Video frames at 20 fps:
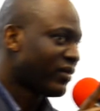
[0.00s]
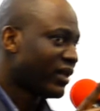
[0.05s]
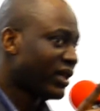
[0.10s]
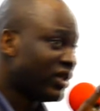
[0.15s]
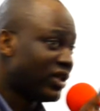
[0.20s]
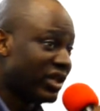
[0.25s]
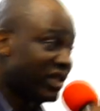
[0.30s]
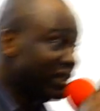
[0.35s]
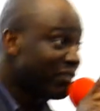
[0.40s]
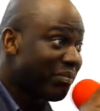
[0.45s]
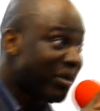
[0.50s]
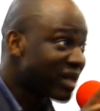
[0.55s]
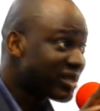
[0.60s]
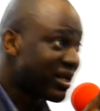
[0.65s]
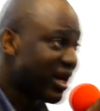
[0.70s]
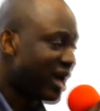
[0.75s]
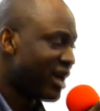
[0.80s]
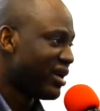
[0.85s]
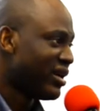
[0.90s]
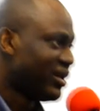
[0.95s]
je ne dis pas
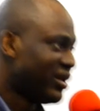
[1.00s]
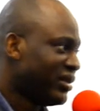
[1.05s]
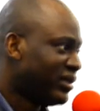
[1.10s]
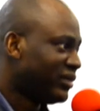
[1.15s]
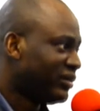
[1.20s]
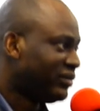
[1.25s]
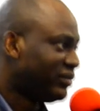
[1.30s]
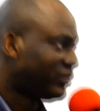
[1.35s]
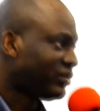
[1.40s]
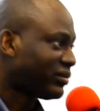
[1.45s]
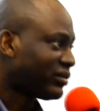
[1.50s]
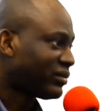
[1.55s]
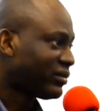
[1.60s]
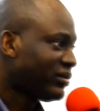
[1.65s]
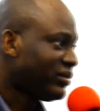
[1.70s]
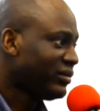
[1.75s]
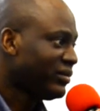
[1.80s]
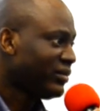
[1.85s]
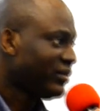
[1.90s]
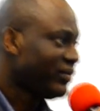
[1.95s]
ça.
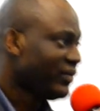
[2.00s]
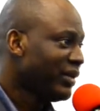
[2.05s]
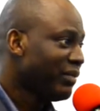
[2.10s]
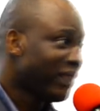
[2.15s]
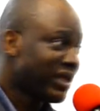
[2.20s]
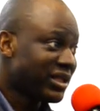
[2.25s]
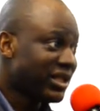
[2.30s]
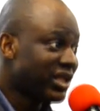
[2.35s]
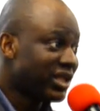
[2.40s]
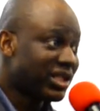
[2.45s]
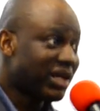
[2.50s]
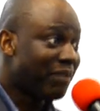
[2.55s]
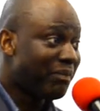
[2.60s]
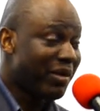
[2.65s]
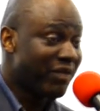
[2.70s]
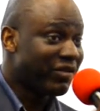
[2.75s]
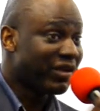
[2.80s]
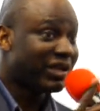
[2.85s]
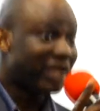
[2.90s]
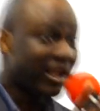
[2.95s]
Parce que les gens
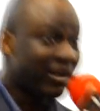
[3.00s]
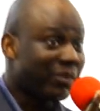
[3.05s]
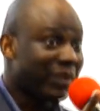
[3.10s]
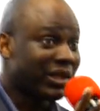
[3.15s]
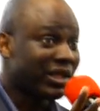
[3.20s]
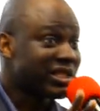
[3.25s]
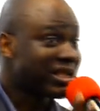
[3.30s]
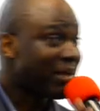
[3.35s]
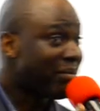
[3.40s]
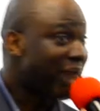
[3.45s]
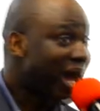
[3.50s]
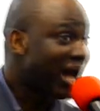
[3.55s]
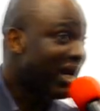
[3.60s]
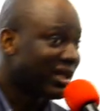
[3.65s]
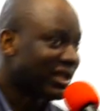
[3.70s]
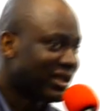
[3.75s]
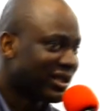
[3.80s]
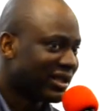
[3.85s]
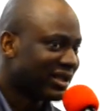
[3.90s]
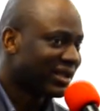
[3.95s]
peuvent interpréter ça mal,
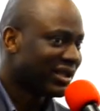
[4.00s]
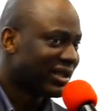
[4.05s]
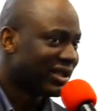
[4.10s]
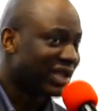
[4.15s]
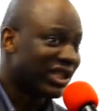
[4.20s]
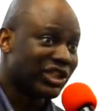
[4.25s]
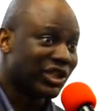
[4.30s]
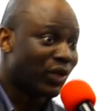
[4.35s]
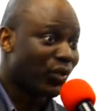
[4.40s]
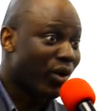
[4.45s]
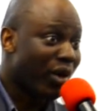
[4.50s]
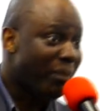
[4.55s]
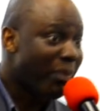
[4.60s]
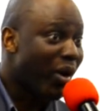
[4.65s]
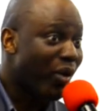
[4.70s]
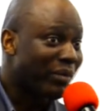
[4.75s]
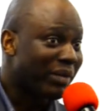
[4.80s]
que je ne crois pas aux